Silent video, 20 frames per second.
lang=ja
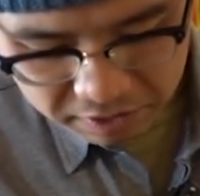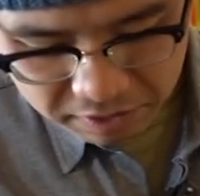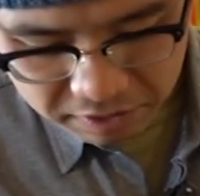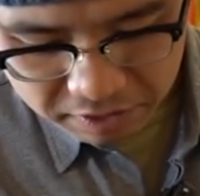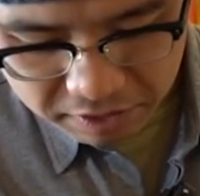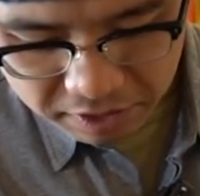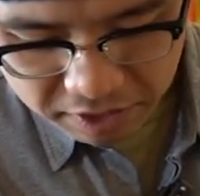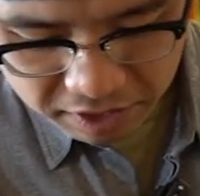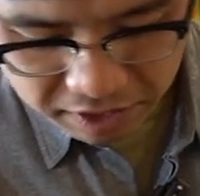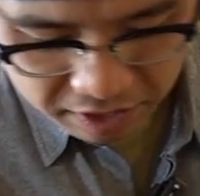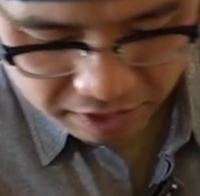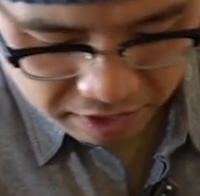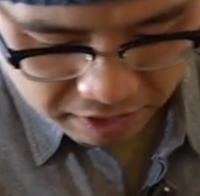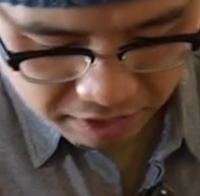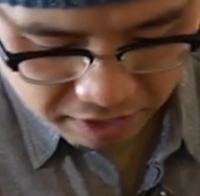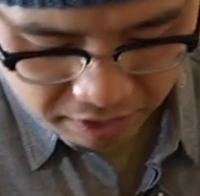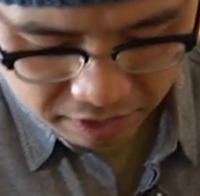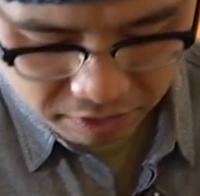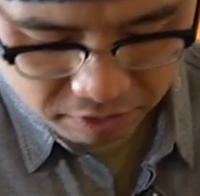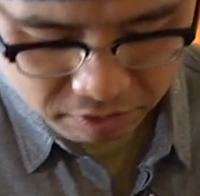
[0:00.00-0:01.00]
で、
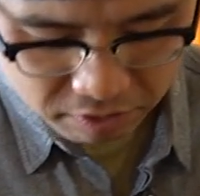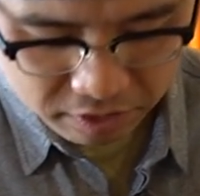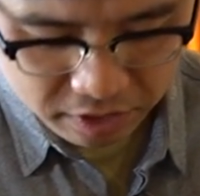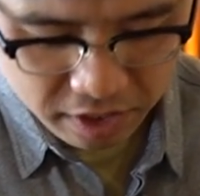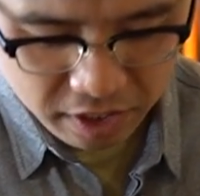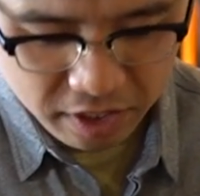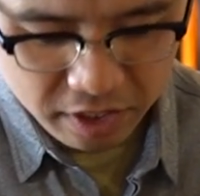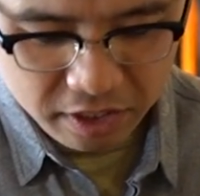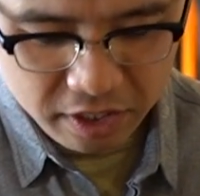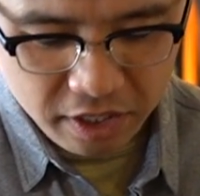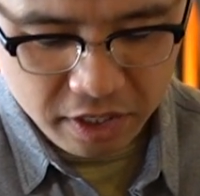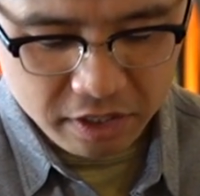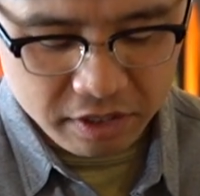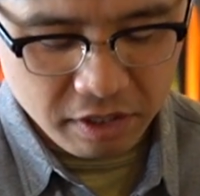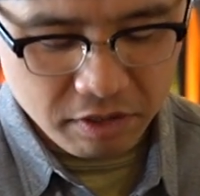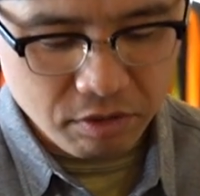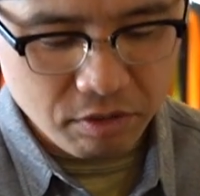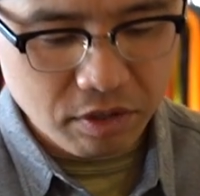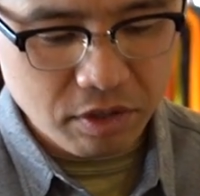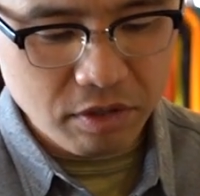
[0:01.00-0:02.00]
チェーンが切れ
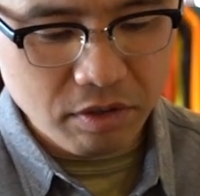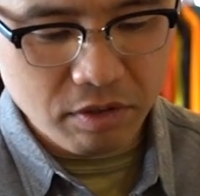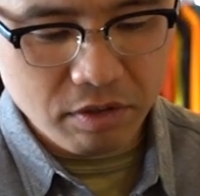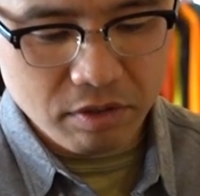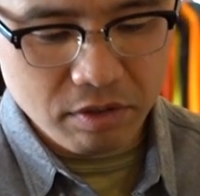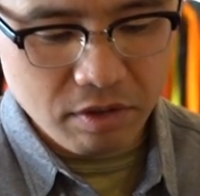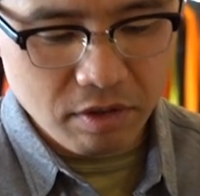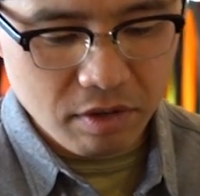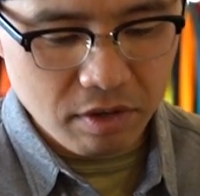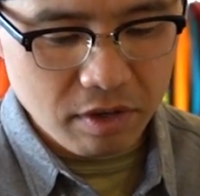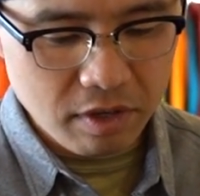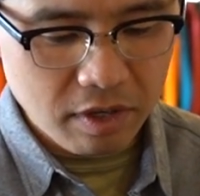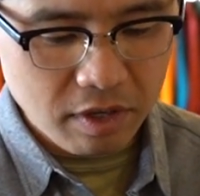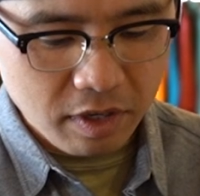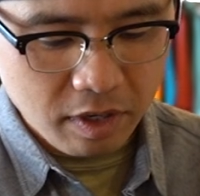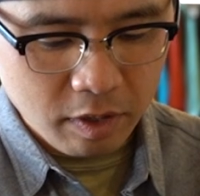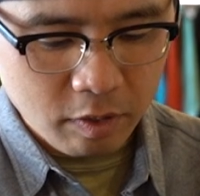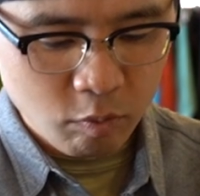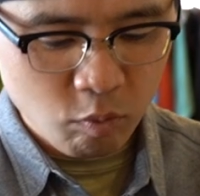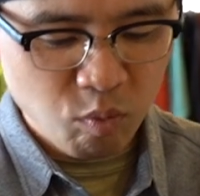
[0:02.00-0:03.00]
た時用の、こ
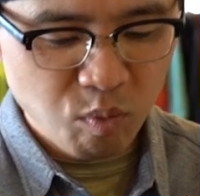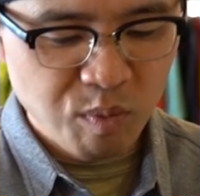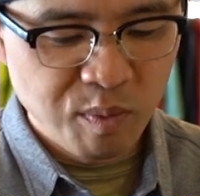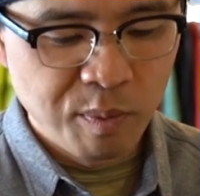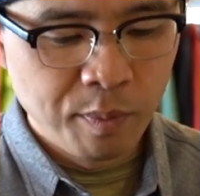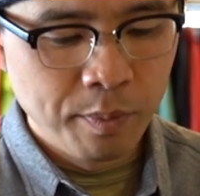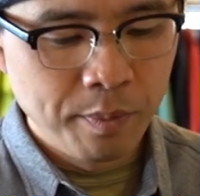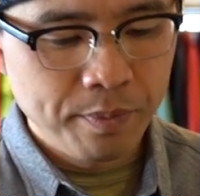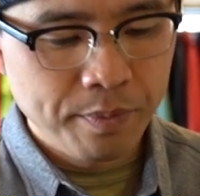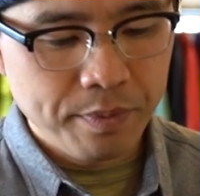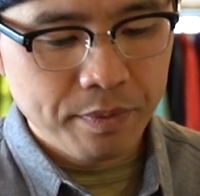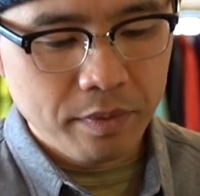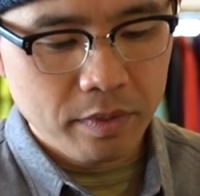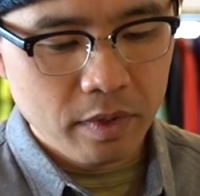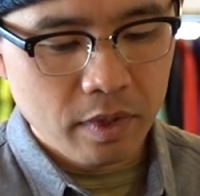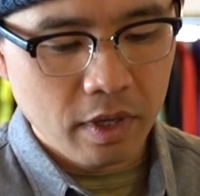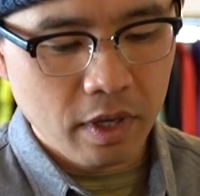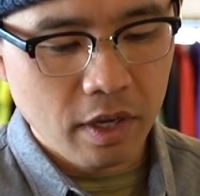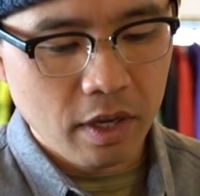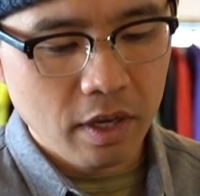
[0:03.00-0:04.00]

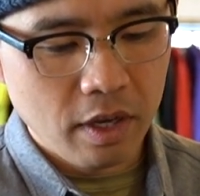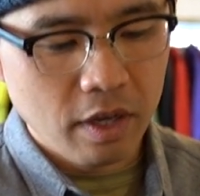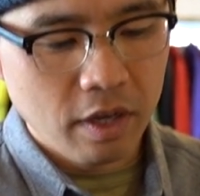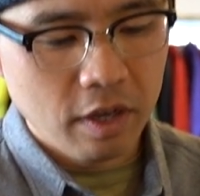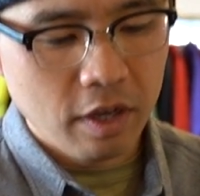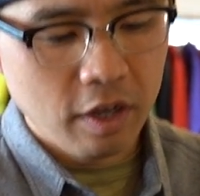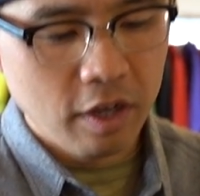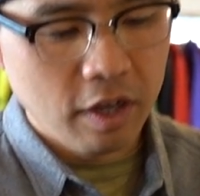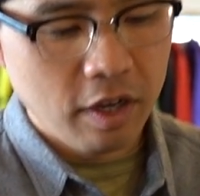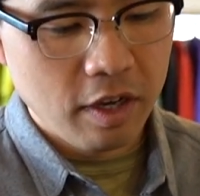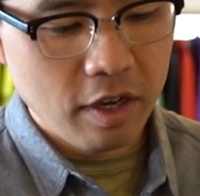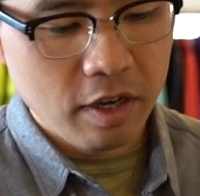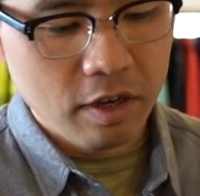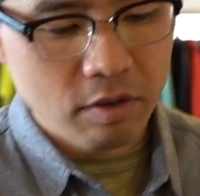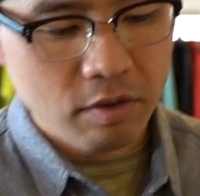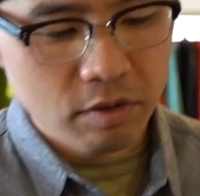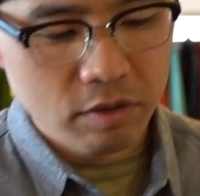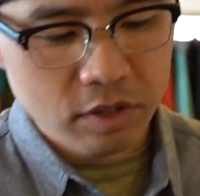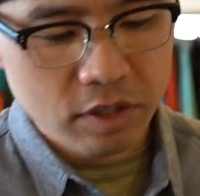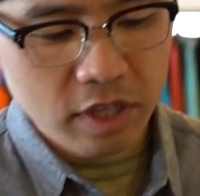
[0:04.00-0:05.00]
の
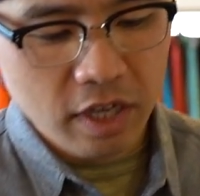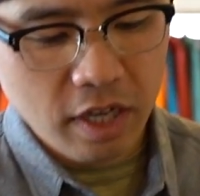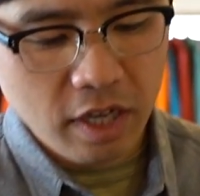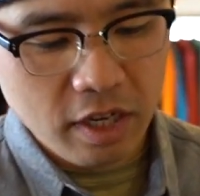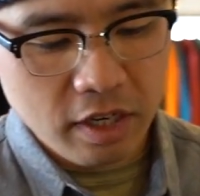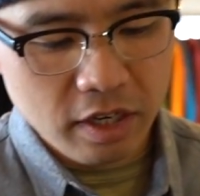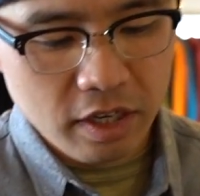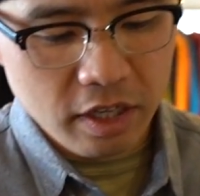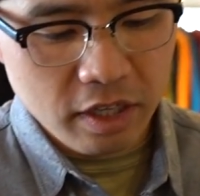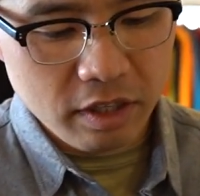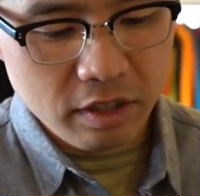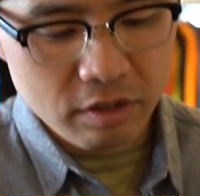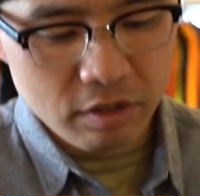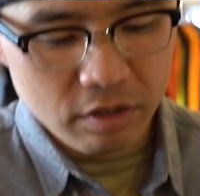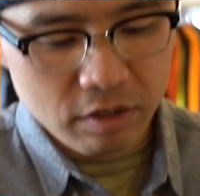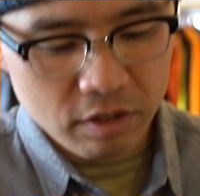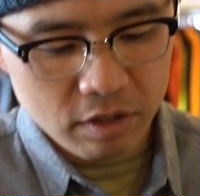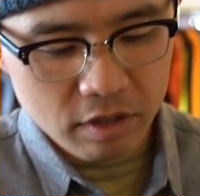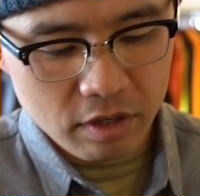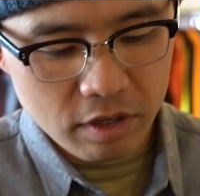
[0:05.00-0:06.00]

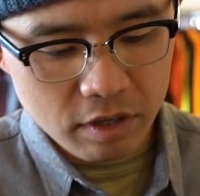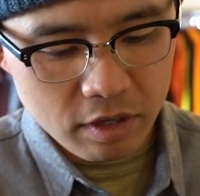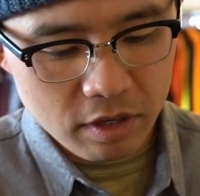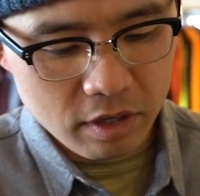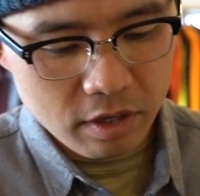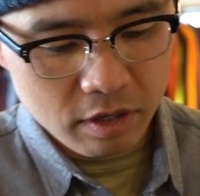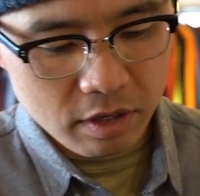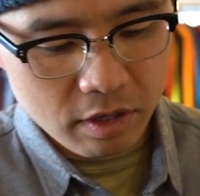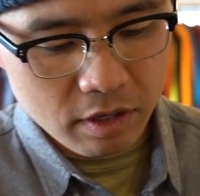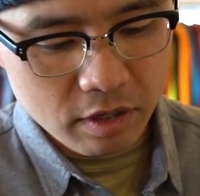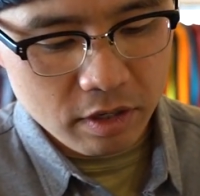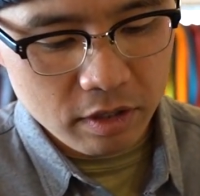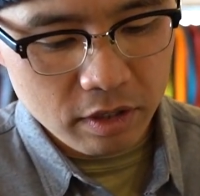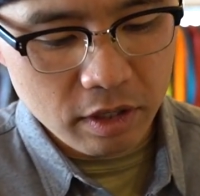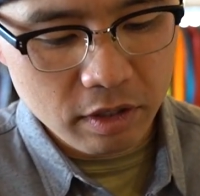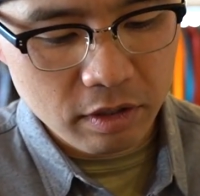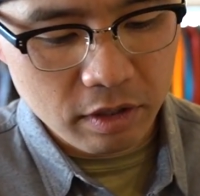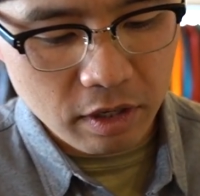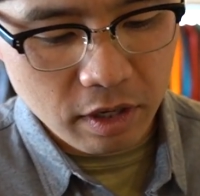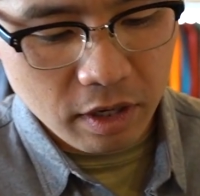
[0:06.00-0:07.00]
チェーンリンク
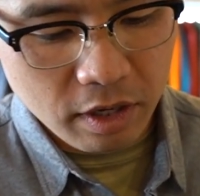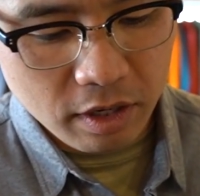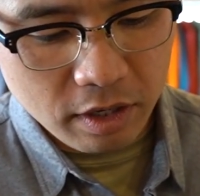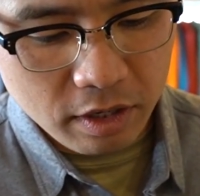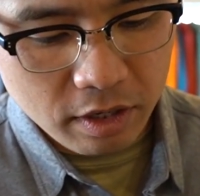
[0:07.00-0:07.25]
ですね。